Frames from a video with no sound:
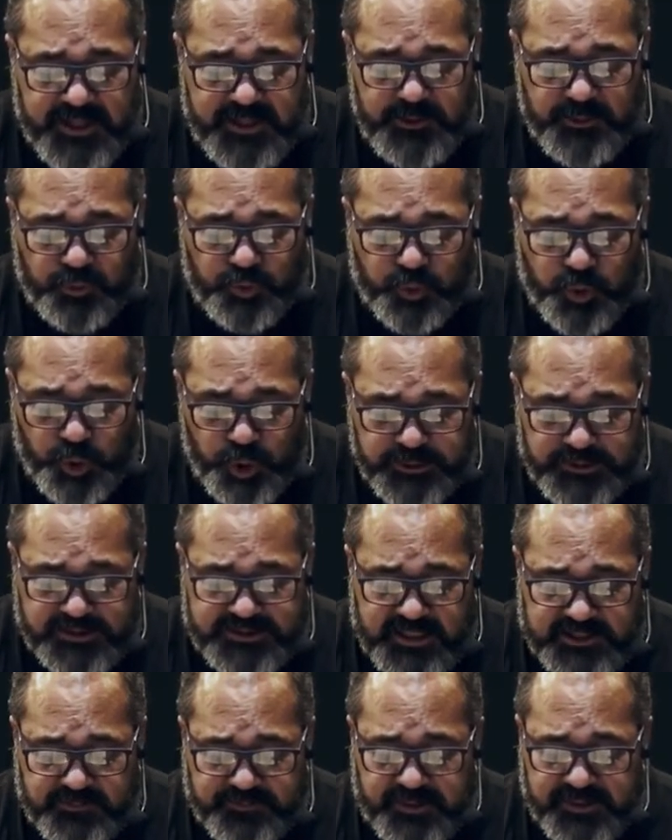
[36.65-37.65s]
em
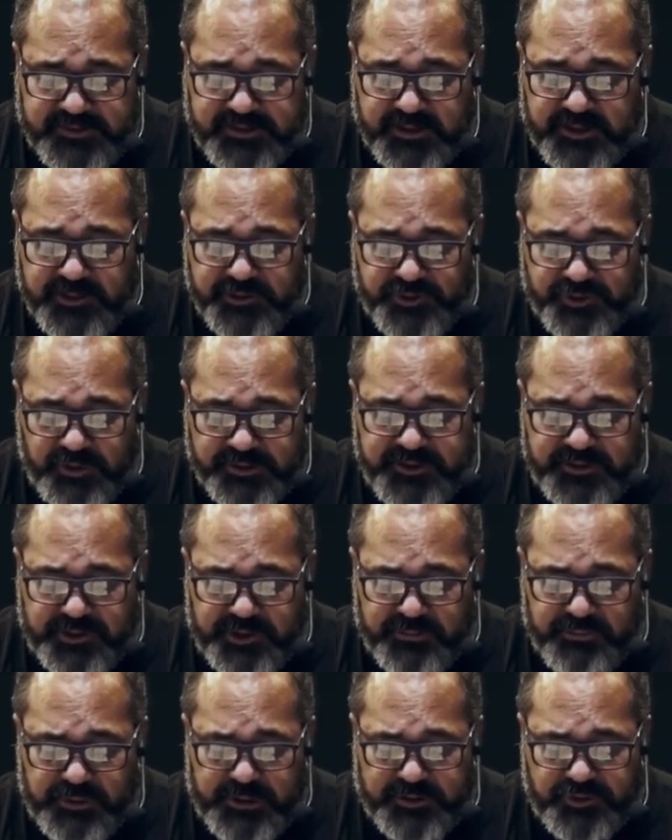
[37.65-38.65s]
todas as perseguições e
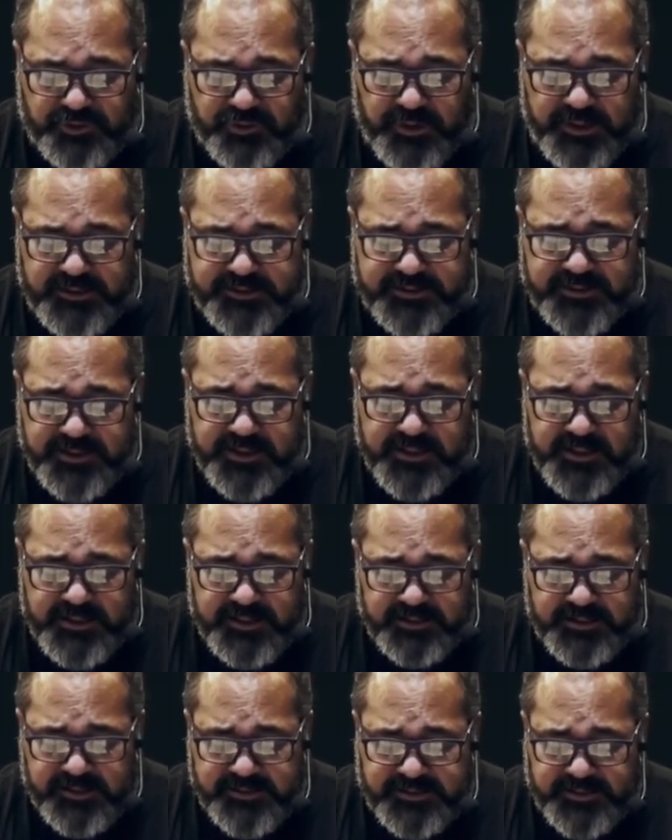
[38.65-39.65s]
tribulações
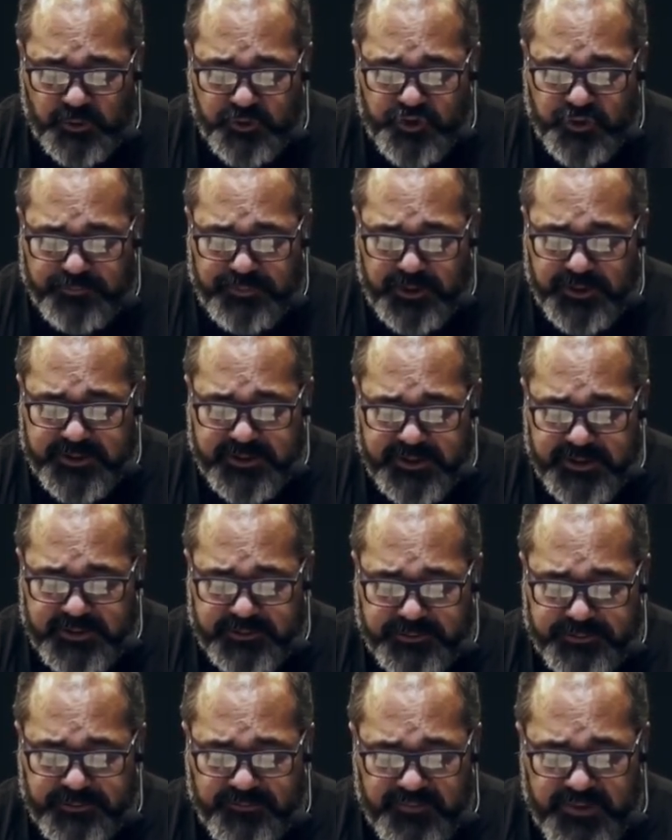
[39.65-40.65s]
que estão
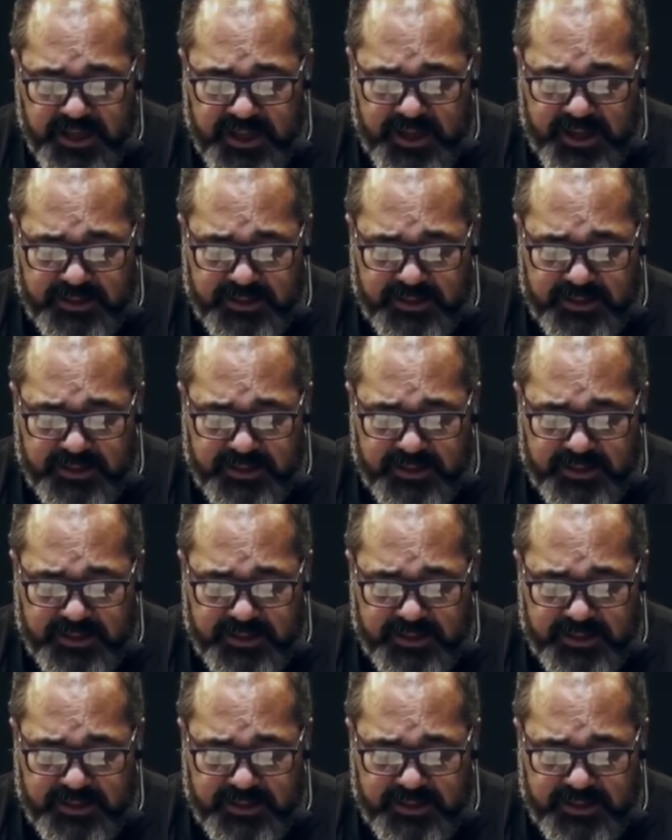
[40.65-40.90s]
suportando.